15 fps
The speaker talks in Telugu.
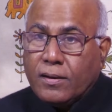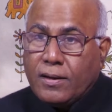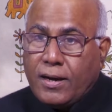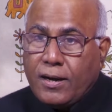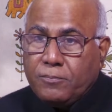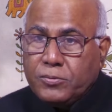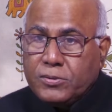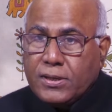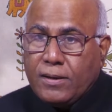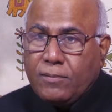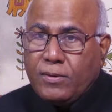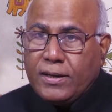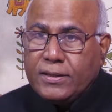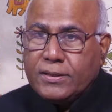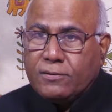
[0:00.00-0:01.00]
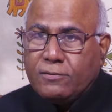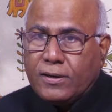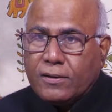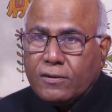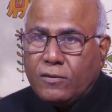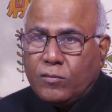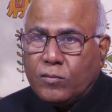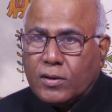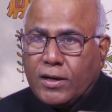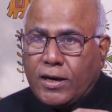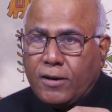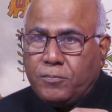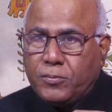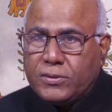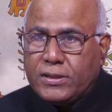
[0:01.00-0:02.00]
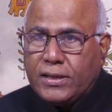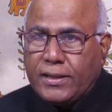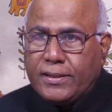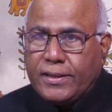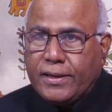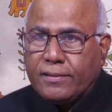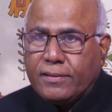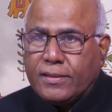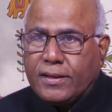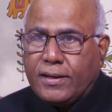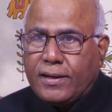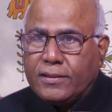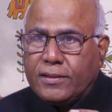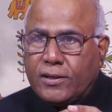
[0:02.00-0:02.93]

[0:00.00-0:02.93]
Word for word: కాపు సామాజిక వర్గం కాపు జాతి అంతా